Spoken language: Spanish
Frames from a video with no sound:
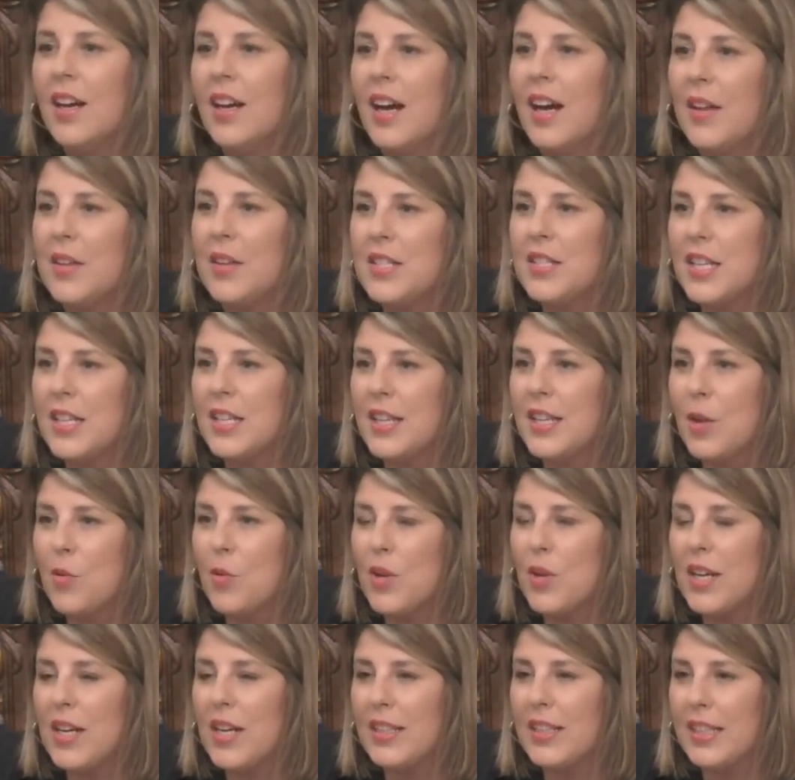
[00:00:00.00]
a diseñar
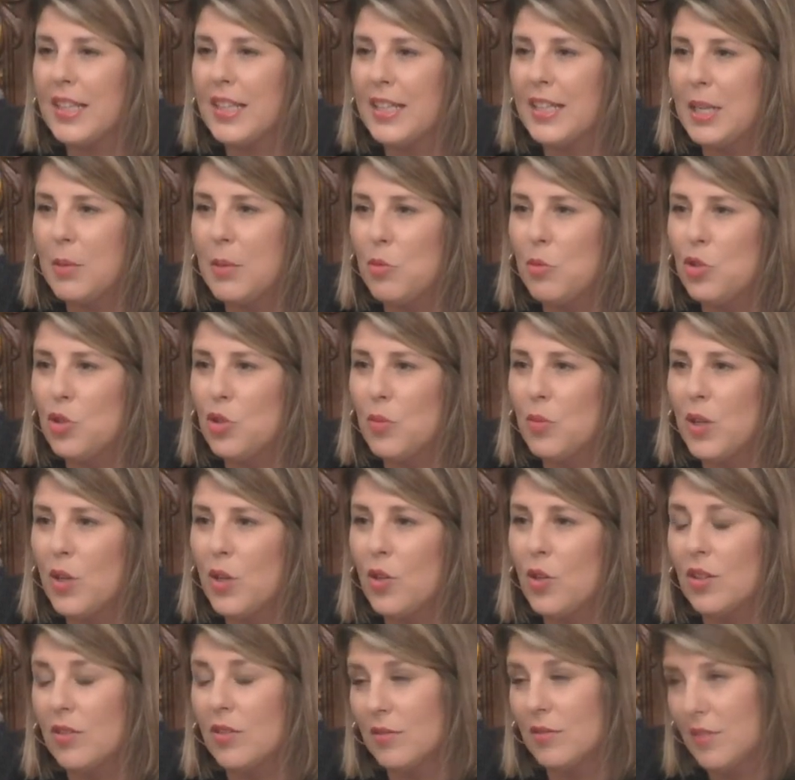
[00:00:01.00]
una Cartagena mucho
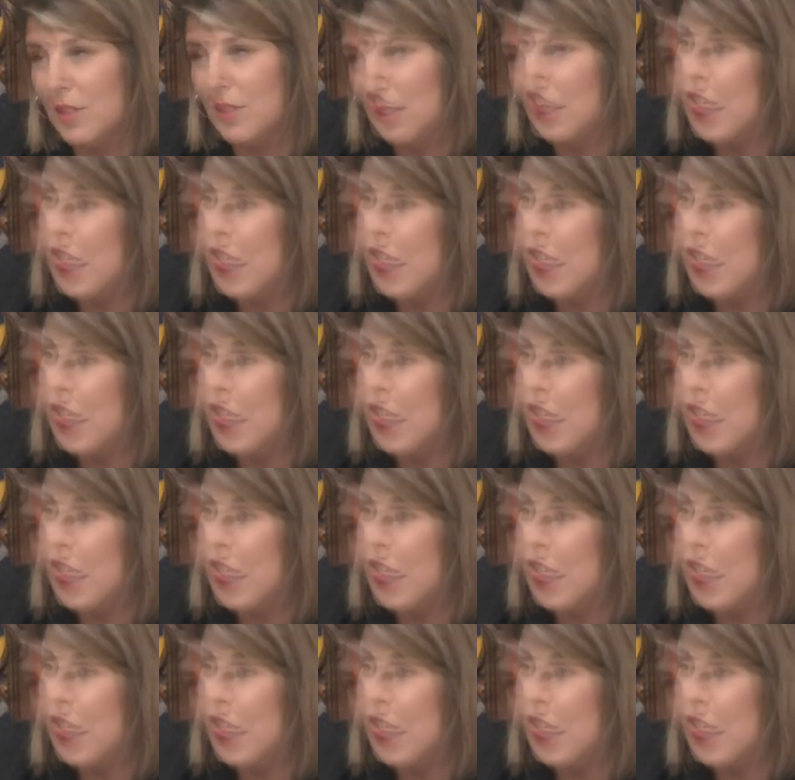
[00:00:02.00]
mejor.